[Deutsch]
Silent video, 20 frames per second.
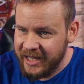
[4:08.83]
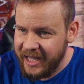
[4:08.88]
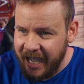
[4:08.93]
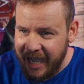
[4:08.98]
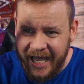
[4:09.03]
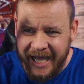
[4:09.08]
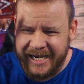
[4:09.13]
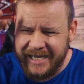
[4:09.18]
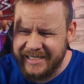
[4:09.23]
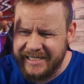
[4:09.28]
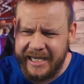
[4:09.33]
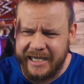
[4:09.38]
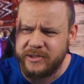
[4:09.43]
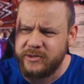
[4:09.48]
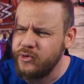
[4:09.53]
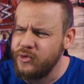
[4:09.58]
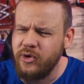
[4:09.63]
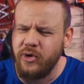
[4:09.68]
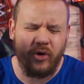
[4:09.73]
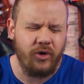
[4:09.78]
Alles
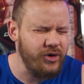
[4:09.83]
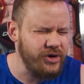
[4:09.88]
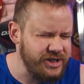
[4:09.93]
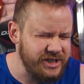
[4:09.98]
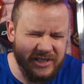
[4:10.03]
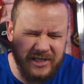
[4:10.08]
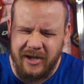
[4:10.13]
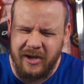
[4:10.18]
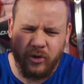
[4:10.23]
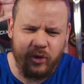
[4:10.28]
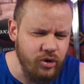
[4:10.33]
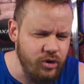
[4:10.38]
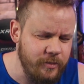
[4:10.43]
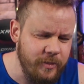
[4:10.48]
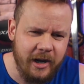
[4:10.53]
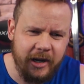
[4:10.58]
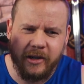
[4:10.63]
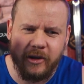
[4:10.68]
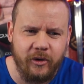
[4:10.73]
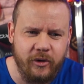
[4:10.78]
also Gerüchte
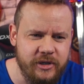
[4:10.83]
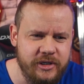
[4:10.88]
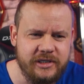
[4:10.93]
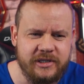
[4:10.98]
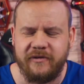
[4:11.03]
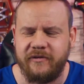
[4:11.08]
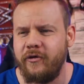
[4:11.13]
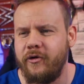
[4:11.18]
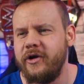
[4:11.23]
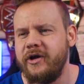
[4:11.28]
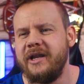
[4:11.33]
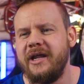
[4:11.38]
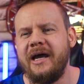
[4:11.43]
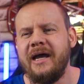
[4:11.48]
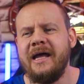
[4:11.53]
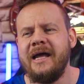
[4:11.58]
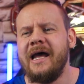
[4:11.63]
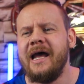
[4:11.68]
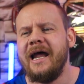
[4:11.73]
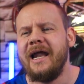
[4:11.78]
über Gerüchte, Freunde.
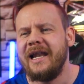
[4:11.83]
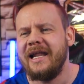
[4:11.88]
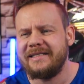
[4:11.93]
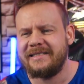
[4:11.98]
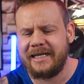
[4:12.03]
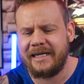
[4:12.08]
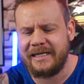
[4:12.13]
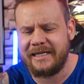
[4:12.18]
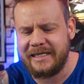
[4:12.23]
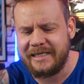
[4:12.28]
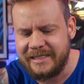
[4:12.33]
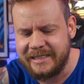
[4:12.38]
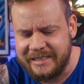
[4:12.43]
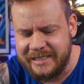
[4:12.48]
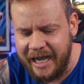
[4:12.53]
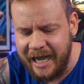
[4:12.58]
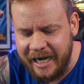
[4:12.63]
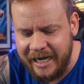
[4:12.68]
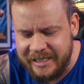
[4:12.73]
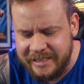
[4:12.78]
Letztendlich ist
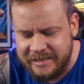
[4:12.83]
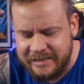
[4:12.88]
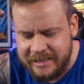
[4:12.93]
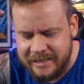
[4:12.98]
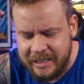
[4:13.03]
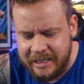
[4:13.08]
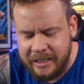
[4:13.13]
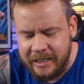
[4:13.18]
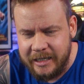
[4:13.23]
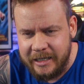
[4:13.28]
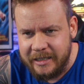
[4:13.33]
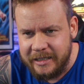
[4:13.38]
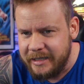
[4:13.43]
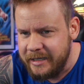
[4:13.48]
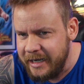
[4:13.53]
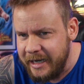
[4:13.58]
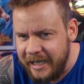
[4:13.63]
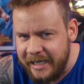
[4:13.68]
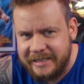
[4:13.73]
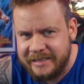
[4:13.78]
alles,
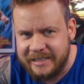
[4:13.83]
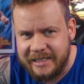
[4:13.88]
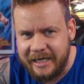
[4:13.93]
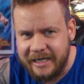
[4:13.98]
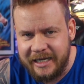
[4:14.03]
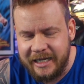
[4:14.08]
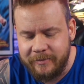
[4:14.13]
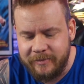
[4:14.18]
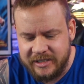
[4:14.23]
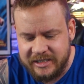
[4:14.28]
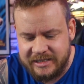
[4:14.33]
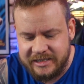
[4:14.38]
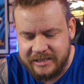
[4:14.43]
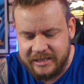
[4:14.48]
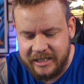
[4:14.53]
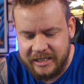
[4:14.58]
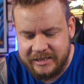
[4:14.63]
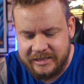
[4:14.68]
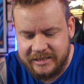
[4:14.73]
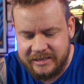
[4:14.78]
nichts an dem ist,
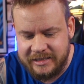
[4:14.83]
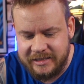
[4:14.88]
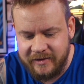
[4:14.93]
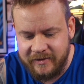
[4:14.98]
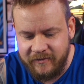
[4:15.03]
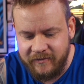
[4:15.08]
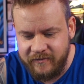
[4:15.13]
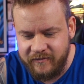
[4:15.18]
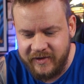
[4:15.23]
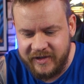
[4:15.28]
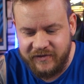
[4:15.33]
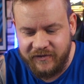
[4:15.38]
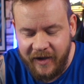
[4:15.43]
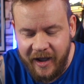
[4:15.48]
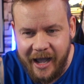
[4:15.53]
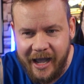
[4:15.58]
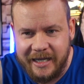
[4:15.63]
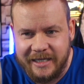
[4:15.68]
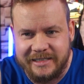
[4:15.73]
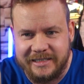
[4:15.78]
ist was
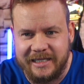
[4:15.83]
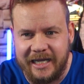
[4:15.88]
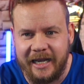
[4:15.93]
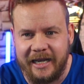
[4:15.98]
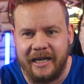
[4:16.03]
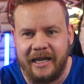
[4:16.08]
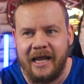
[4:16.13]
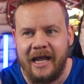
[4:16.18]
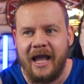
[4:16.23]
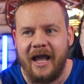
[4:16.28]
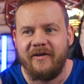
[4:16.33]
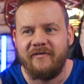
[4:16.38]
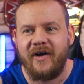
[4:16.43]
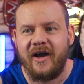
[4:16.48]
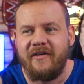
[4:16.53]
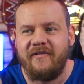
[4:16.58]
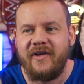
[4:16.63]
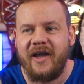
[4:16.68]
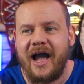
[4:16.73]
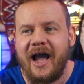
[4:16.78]
Wahres dran,
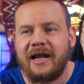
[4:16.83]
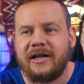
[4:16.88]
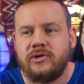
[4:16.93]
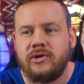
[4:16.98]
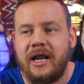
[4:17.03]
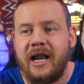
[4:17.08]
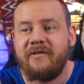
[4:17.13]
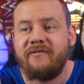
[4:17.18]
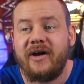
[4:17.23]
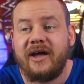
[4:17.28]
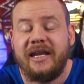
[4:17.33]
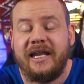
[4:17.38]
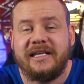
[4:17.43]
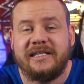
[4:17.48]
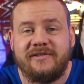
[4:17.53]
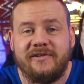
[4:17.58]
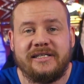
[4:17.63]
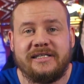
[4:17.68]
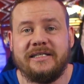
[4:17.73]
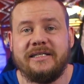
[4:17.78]
weil wir aktuell einfach nichts
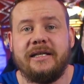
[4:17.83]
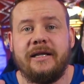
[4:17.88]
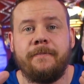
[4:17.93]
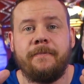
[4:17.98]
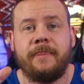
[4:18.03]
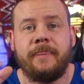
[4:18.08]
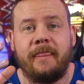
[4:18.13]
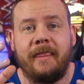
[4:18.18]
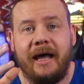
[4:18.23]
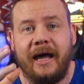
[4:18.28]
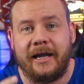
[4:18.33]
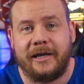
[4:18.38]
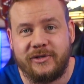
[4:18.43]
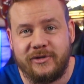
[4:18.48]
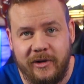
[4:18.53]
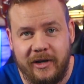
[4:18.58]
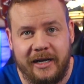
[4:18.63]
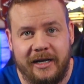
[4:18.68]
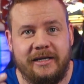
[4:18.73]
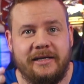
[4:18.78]
wissen.
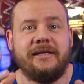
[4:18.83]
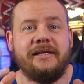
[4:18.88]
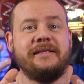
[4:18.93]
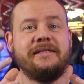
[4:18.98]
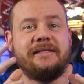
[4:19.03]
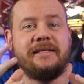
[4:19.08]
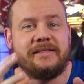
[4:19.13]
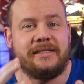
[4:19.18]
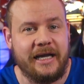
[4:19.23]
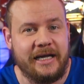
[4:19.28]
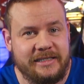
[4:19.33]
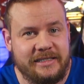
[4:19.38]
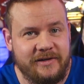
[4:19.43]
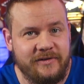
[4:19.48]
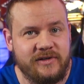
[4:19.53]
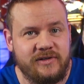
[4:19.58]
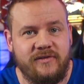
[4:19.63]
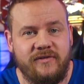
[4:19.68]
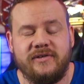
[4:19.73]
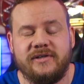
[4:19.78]
Aktuell ist das Einzige,
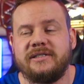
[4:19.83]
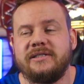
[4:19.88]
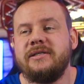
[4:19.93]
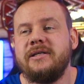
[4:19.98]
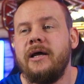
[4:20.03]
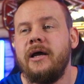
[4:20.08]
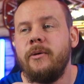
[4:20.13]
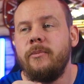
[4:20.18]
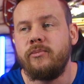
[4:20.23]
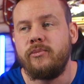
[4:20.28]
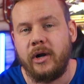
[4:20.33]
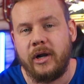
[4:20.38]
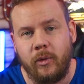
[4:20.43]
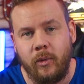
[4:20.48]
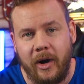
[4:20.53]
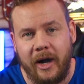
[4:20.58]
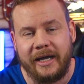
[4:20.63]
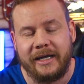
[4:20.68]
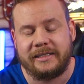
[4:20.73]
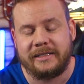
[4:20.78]
was wir wissen, Bray
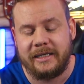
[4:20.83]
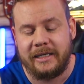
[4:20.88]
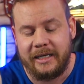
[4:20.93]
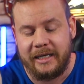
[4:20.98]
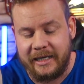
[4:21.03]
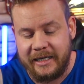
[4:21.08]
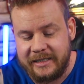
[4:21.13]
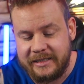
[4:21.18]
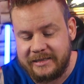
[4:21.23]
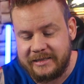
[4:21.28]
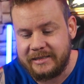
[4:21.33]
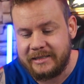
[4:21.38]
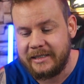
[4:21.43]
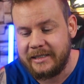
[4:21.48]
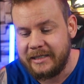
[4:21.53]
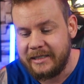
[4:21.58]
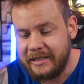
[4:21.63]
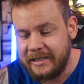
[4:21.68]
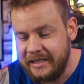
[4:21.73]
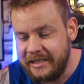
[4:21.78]
Wyatt ist
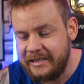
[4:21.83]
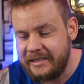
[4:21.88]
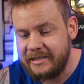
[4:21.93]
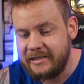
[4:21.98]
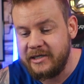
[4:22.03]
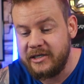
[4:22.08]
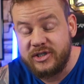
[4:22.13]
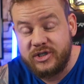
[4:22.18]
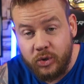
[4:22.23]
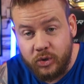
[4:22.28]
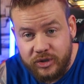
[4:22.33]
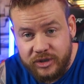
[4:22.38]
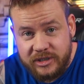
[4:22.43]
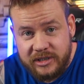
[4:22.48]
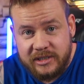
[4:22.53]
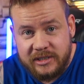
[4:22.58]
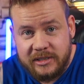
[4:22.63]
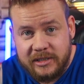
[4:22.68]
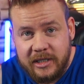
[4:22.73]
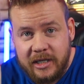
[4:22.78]
nicht
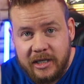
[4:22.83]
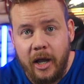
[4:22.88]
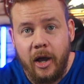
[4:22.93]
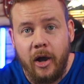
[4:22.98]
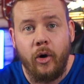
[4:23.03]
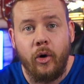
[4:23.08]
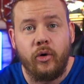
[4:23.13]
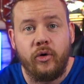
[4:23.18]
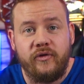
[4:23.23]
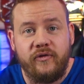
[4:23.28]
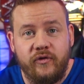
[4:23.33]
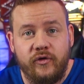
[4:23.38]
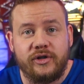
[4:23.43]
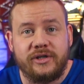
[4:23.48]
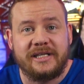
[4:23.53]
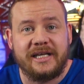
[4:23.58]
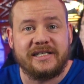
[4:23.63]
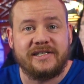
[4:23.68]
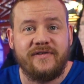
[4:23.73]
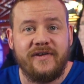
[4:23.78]
gesund und wird
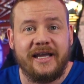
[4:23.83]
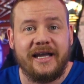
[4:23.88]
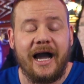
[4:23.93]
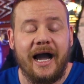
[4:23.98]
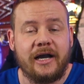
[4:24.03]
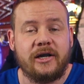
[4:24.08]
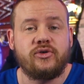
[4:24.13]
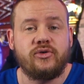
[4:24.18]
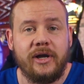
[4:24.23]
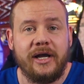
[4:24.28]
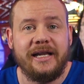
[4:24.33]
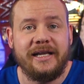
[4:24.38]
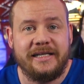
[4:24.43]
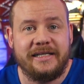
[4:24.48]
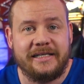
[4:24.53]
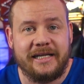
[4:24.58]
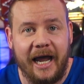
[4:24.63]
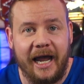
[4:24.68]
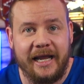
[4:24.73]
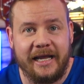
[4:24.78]
deswegen aktuell
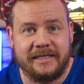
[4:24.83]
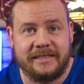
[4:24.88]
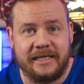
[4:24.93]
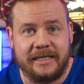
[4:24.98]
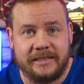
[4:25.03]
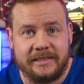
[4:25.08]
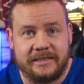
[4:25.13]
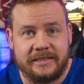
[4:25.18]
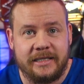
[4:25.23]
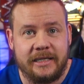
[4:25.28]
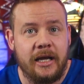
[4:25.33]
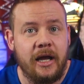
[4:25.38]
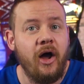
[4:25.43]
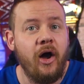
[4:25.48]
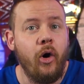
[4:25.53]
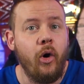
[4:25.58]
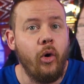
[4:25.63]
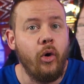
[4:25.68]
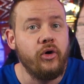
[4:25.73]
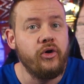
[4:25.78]
nicht eingesetzt.
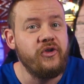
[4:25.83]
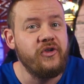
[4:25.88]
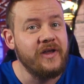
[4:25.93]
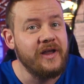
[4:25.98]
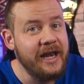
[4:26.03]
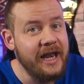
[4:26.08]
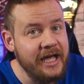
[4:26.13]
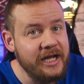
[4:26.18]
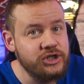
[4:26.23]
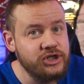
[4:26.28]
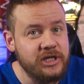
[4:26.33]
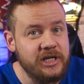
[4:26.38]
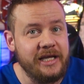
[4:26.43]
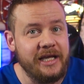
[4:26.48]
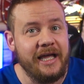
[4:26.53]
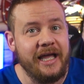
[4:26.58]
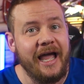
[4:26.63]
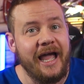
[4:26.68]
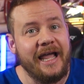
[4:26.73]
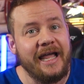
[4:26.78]
Und
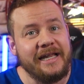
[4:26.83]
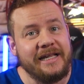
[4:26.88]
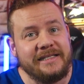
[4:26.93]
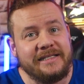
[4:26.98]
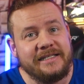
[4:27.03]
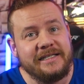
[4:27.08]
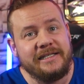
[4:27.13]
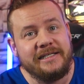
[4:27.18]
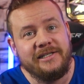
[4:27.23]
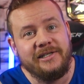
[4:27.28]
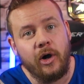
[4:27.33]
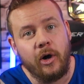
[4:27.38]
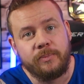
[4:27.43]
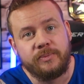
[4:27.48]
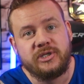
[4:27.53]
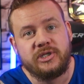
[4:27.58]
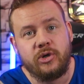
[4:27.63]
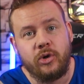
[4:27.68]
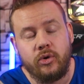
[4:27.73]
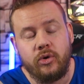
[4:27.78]
Lashley hält sich die
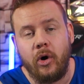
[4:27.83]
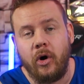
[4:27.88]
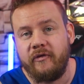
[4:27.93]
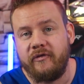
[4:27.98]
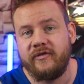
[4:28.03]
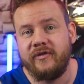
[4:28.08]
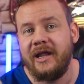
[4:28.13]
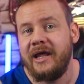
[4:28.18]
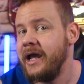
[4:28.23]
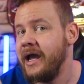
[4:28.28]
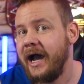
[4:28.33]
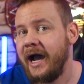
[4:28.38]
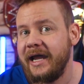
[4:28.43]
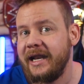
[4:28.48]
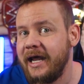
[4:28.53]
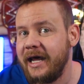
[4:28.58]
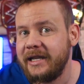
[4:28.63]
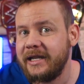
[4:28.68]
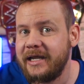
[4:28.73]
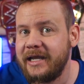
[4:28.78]
Option offen, einen
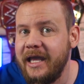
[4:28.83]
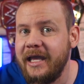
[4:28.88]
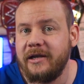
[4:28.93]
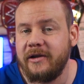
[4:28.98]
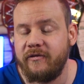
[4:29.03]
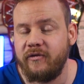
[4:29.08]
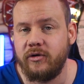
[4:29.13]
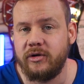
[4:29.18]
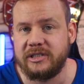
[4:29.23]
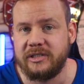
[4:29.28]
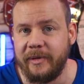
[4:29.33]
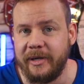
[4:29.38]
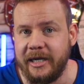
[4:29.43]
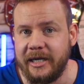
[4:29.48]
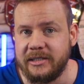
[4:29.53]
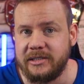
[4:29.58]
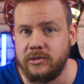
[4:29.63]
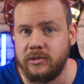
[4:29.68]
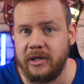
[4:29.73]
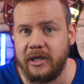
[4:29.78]
anderen Gegner für WrestleMania
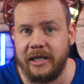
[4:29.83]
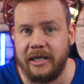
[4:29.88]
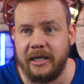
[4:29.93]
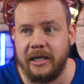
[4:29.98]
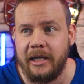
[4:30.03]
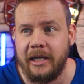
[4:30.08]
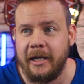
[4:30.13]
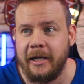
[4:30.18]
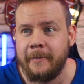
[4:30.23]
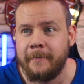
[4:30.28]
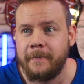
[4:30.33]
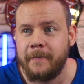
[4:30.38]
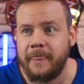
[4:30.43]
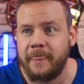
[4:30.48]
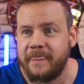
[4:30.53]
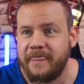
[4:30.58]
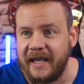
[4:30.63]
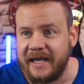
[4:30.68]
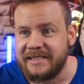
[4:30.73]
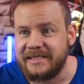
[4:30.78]
zu kriegen.
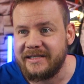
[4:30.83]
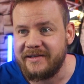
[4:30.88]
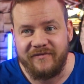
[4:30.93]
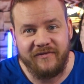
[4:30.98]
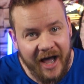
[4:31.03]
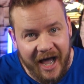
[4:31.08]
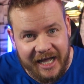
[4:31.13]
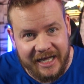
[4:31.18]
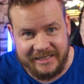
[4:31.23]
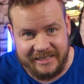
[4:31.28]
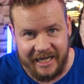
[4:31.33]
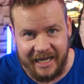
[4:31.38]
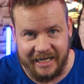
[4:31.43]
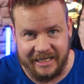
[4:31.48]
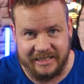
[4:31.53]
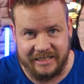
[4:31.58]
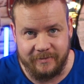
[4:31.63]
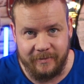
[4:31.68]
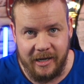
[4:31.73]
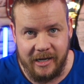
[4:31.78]
Das war's
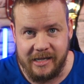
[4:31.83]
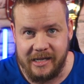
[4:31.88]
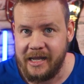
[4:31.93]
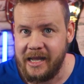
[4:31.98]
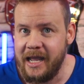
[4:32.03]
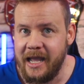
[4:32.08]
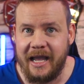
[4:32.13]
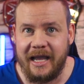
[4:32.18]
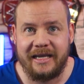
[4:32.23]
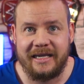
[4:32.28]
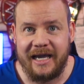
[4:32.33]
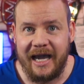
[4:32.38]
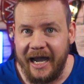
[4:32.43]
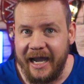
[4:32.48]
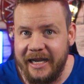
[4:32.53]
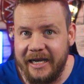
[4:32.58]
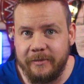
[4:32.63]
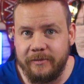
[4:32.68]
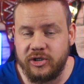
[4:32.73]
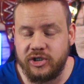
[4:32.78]
erstmal.
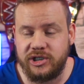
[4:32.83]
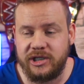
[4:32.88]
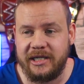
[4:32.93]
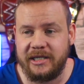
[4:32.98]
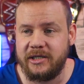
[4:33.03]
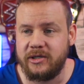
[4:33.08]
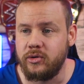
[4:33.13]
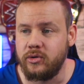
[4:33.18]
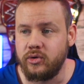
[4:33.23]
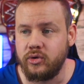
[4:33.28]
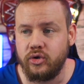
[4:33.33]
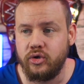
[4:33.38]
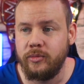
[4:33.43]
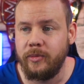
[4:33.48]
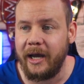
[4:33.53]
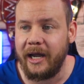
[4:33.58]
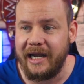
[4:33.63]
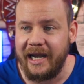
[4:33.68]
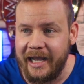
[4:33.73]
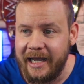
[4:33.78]
Keine Bestätigung
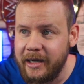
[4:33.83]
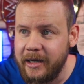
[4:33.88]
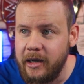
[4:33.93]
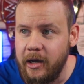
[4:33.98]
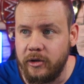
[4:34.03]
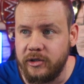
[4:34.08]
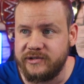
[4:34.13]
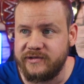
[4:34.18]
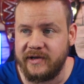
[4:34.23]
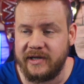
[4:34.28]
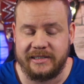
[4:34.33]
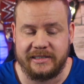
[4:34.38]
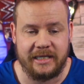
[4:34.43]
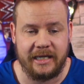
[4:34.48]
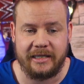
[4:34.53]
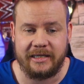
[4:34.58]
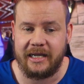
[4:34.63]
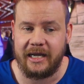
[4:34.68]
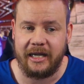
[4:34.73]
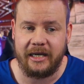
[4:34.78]
über längere
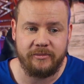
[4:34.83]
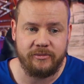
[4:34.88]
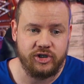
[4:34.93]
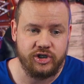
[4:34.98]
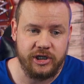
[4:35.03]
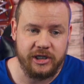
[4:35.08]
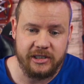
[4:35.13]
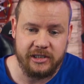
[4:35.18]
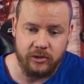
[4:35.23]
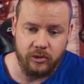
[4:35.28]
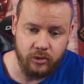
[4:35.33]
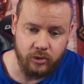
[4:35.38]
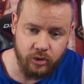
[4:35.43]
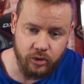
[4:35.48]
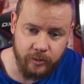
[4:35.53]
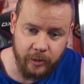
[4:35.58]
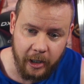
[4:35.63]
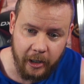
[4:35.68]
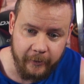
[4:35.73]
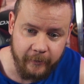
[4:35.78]
Ausfallzeiten, keine Bestätigung
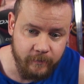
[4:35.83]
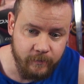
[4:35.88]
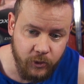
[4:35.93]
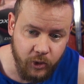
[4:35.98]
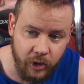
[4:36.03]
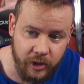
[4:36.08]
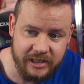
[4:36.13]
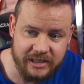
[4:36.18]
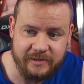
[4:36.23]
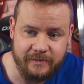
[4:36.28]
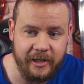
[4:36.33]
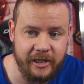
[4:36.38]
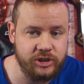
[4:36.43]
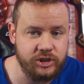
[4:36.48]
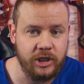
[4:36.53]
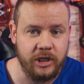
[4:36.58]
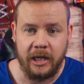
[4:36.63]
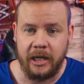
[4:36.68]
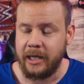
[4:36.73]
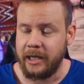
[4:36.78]
über neues Match,
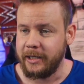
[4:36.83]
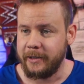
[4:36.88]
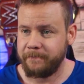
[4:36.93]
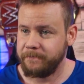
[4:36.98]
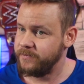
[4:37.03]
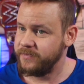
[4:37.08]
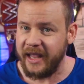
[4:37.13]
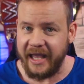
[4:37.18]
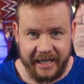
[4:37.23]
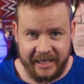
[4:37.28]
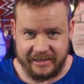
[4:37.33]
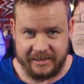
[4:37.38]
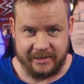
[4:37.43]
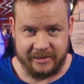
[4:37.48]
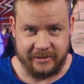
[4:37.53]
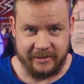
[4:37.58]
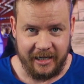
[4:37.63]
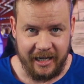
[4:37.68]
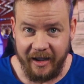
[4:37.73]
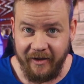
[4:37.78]
nix.
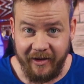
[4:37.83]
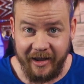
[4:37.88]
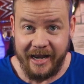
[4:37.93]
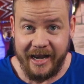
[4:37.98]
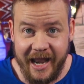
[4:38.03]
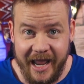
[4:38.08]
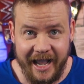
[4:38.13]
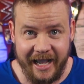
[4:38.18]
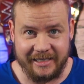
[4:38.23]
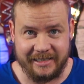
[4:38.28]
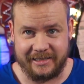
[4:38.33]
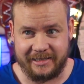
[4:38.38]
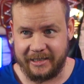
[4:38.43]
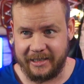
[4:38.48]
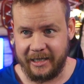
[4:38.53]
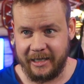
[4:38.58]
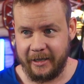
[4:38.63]
Aber nix.